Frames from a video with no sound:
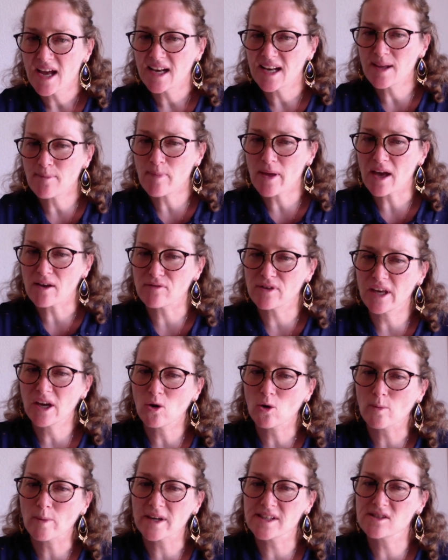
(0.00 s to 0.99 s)
L'épervier
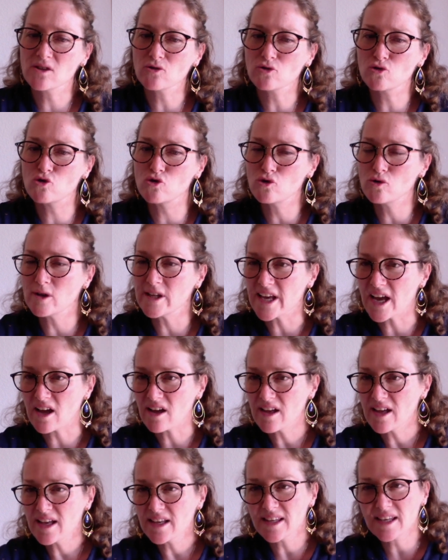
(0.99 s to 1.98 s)
représente Julien
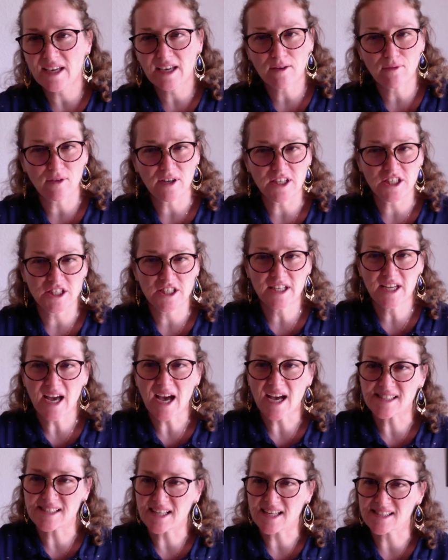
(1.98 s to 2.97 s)
qui réfléchit
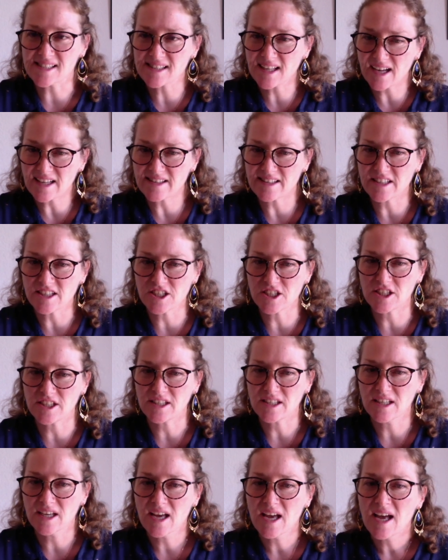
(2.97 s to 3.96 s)
à sa stratégie.
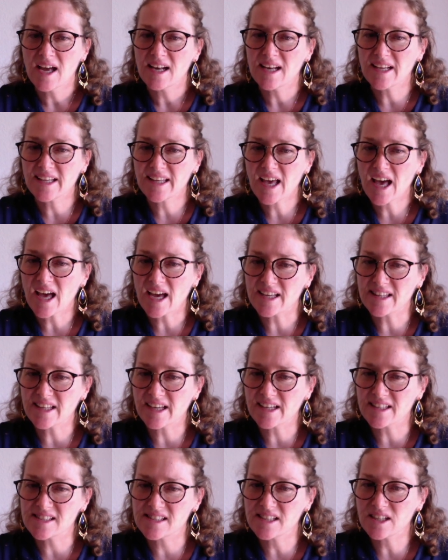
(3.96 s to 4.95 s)
Les
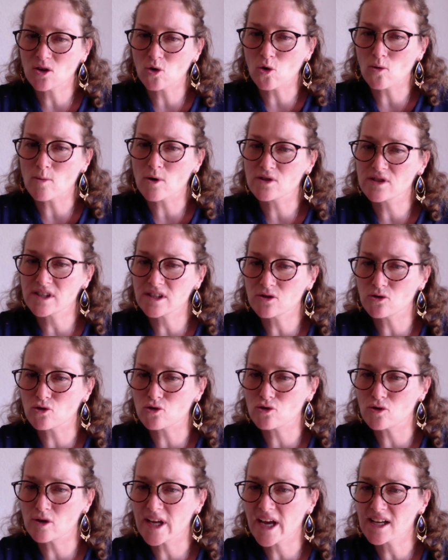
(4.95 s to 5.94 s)
caractéristiques romantiques de
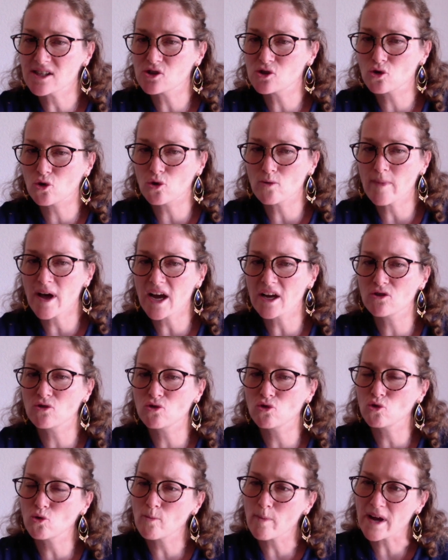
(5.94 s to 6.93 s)
Julien se remarquent
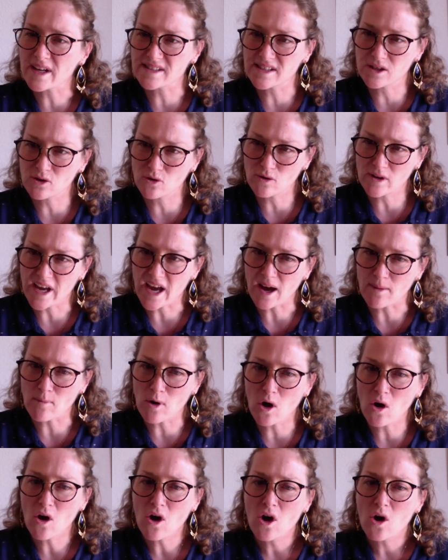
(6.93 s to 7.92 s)
tout
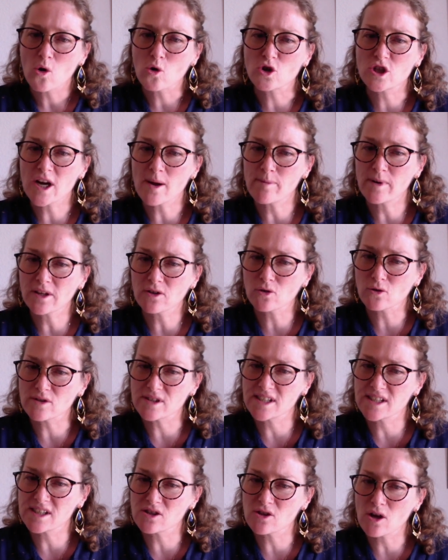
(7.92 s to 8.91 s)
particulièrement au chapitre
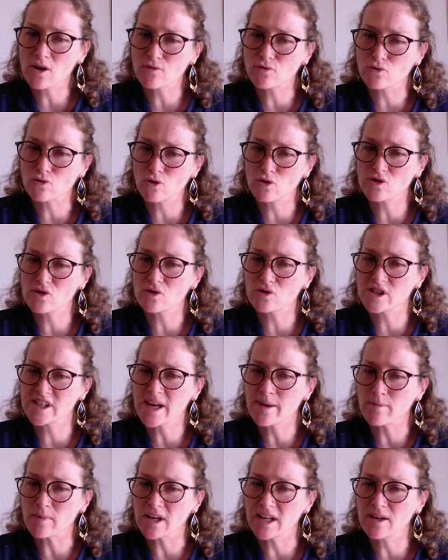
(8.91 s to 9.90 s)
19
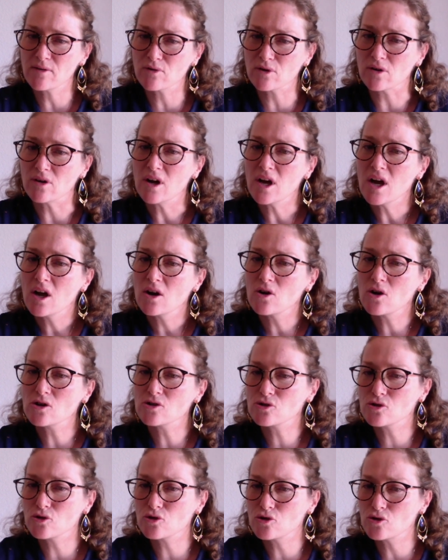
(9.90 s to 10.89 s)
deuxième livre,
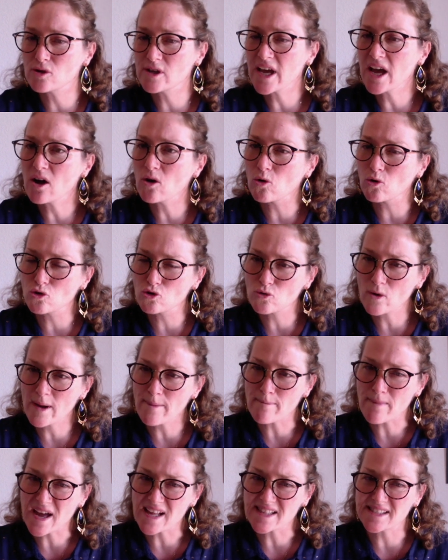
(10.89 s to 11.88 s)
lorsque Julien rejoint
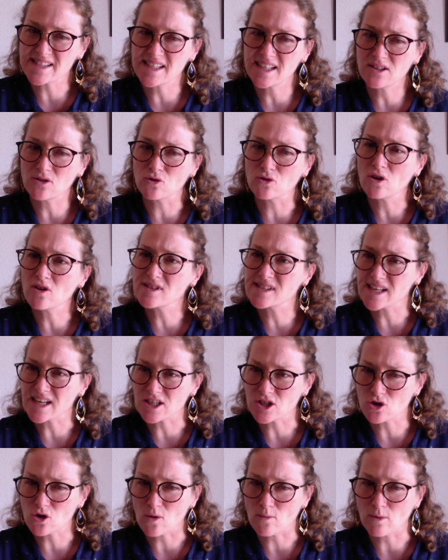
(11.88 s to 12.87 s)
Mathilde dans sa
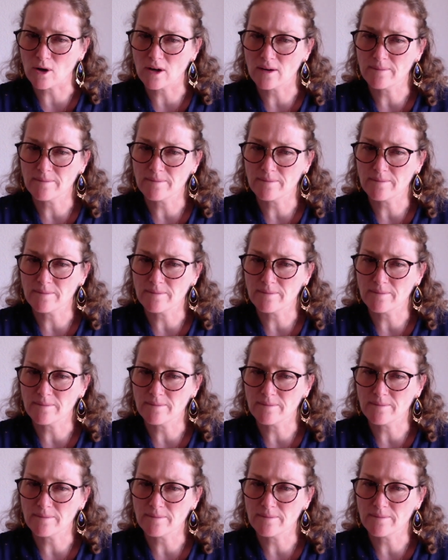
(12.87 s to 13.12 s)
chambre.